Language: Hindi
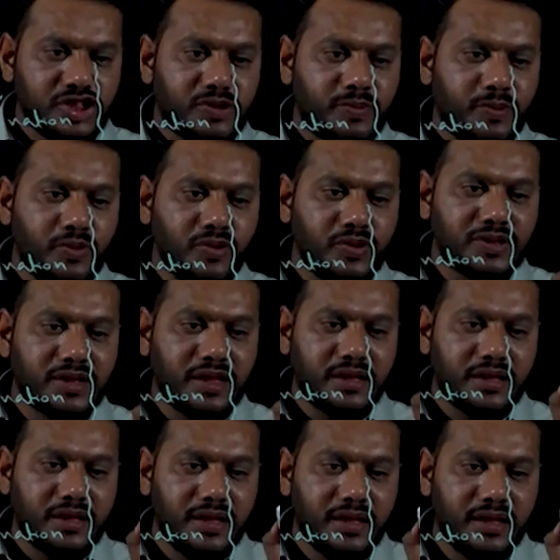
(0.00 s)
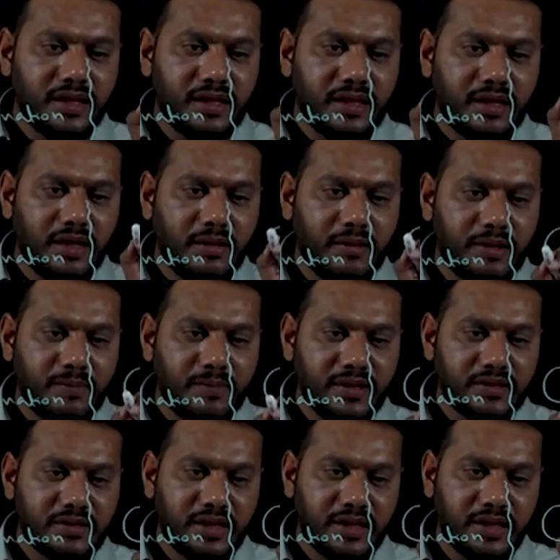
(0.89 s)
सपोज करते हैं कि यहाँ हमारे
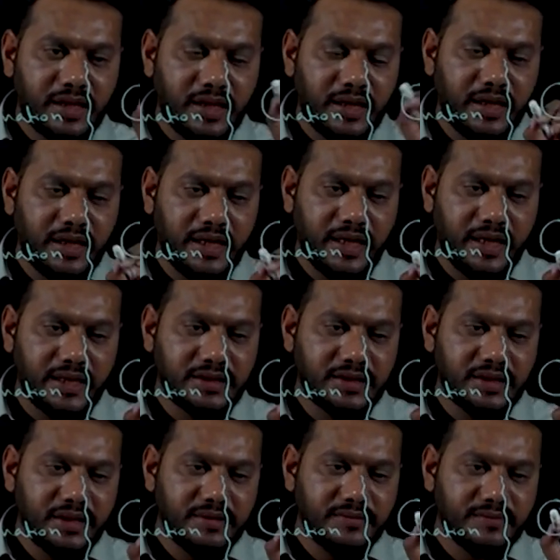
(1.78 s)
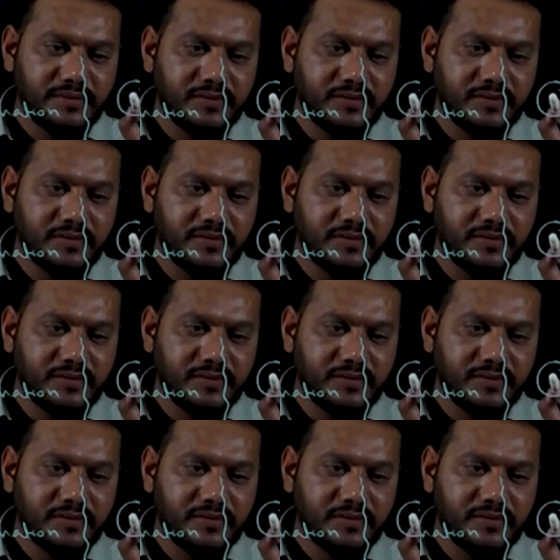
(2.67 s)
पास ये क्या है एस है